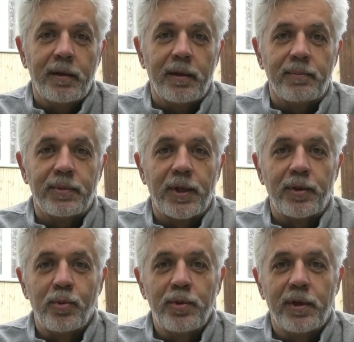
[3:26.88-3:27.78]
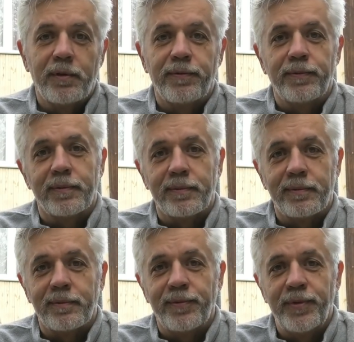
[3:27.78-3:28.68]
там, сотрудников
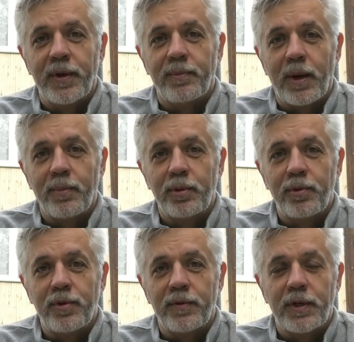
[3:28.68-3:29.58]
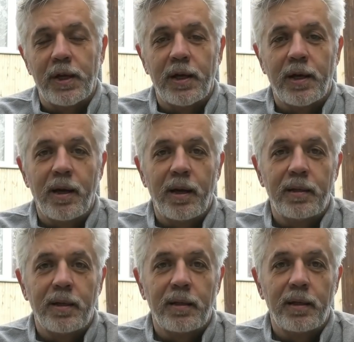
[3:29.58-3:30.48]
э, фирм, работающих в
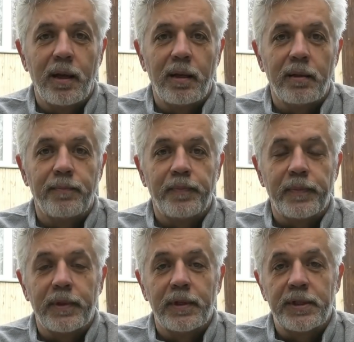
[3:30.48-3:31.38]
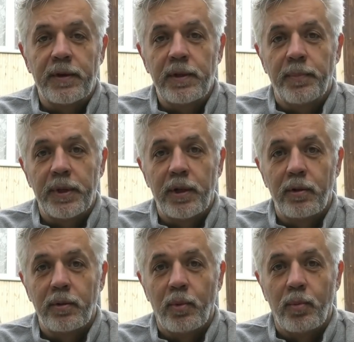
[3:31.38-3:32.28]
ЖКХ и так далее – голосовать
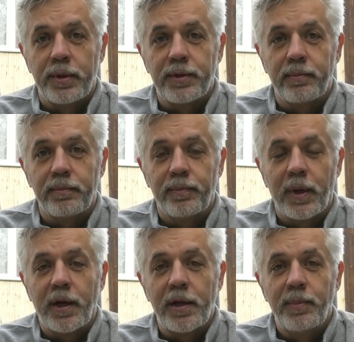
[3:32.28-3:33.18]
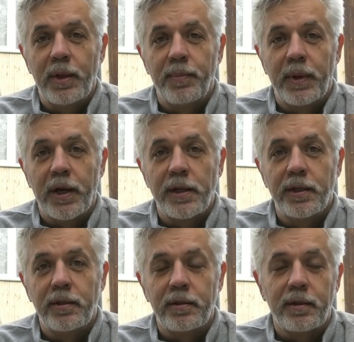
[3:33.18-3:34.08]
определенным образом, по крайней мере,
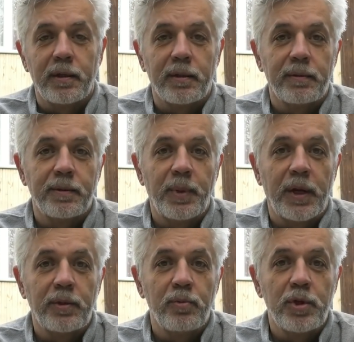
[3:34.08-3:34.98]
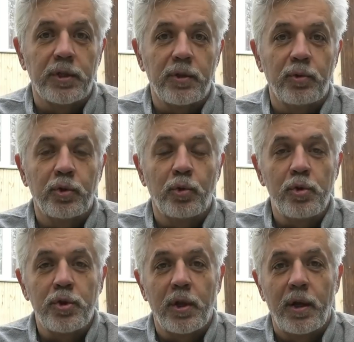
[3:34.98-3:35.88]
приходить на избирательные участки уж
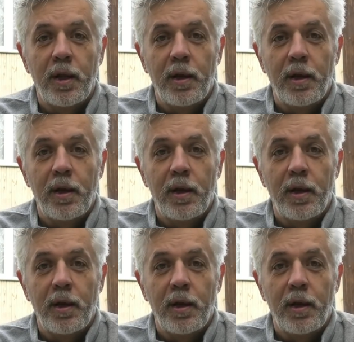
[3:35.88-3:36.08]
точно.